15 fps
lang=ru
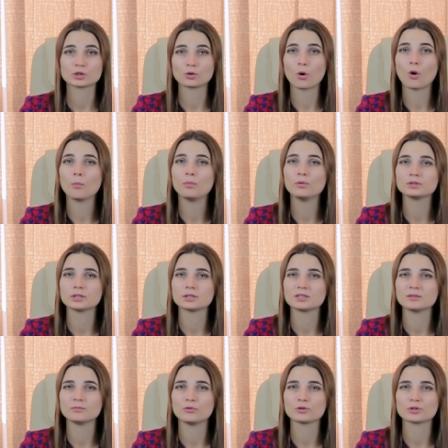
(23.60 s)
Что будет
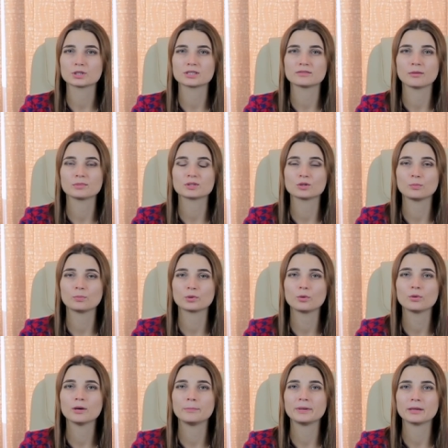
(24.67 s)
с имуществом
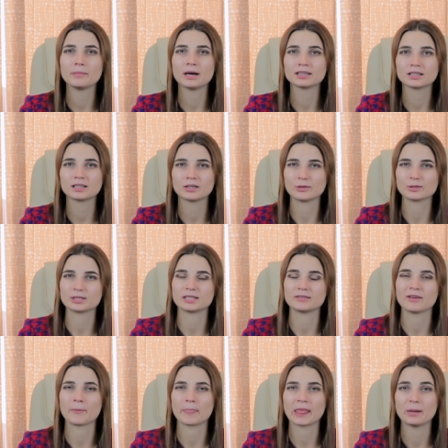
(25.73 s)
супруга при
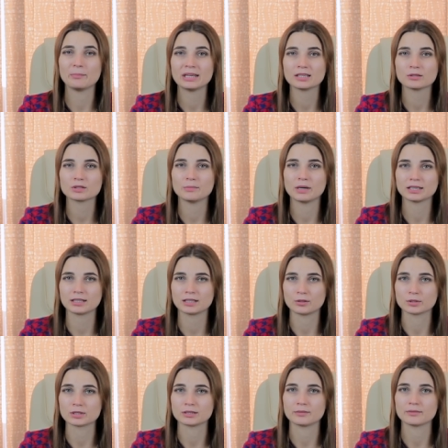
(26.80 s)
банкротстве? Минус
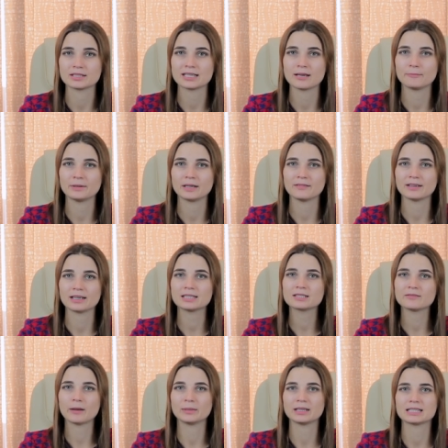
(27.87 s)
банкротства. Всем привет,
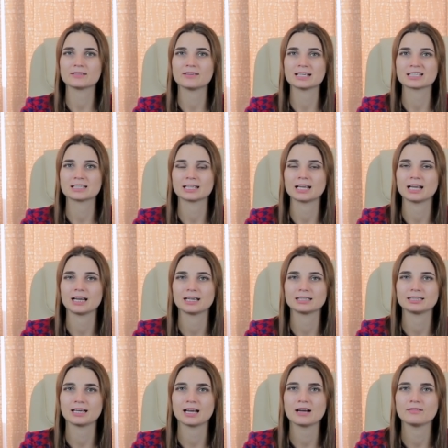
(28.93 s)
с вами на связи Наталья
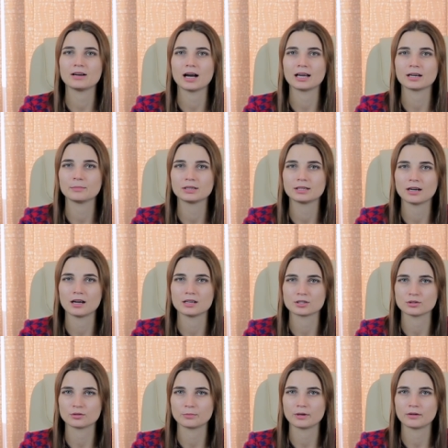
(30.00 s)
Катряева,
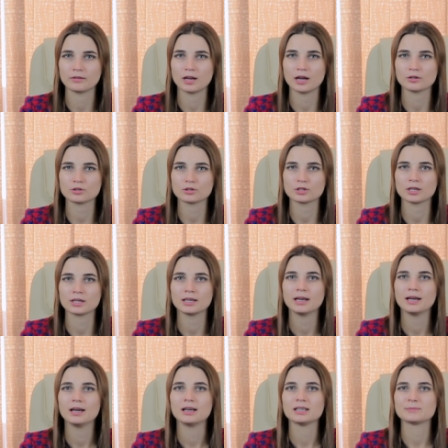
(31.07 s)
арбитражный управляющий.
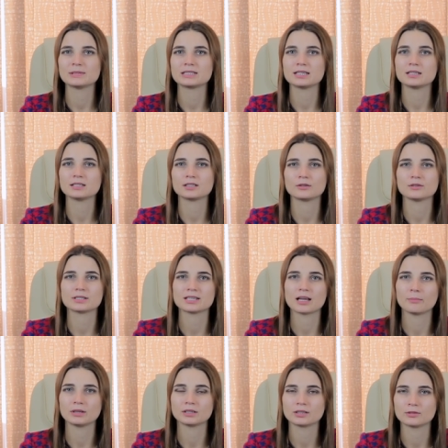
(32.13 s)
Специализируюсь
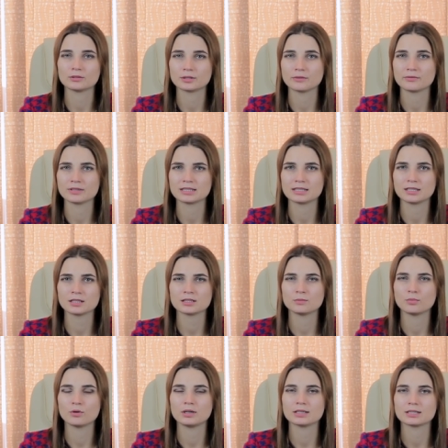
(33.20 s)
на банкротстве физлиц,
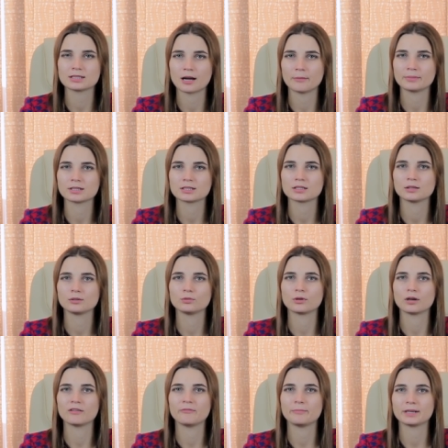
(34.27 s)
более 100
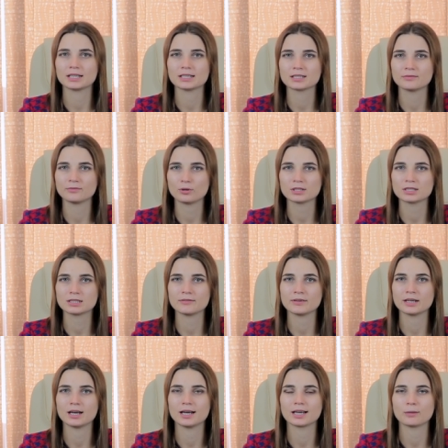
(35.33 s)
процедур в
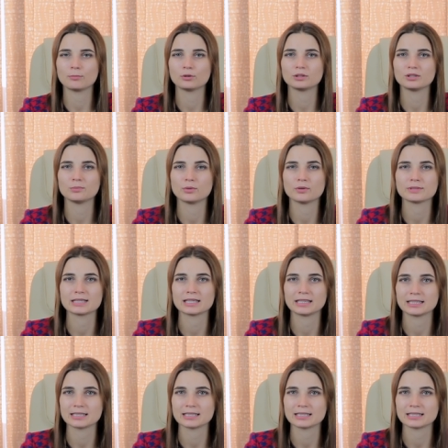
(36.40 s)
производстве, работаю по всей